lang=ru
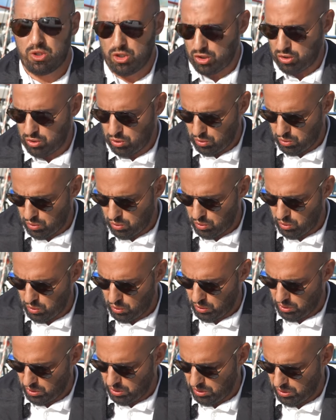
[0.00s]

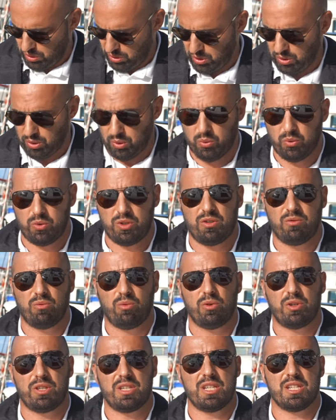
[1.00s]
что э, у
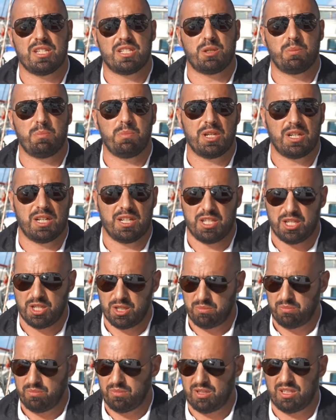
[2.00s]
него есть
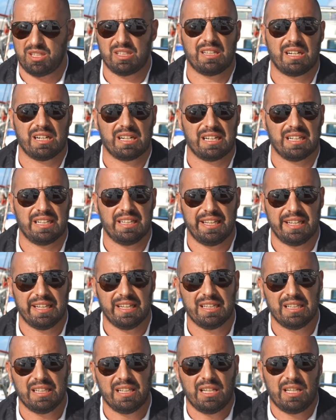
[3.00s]
механизм гидрореле